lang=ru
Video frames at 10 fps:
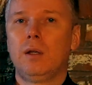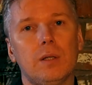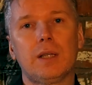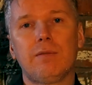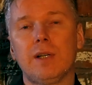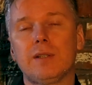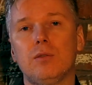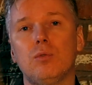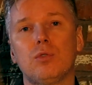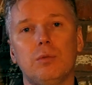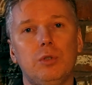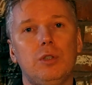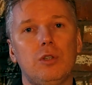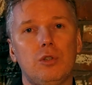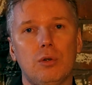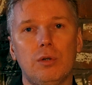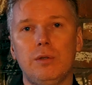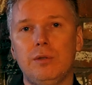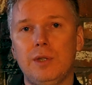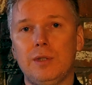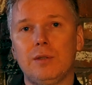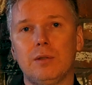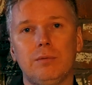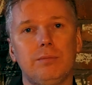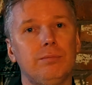от вас нужно будет еще 10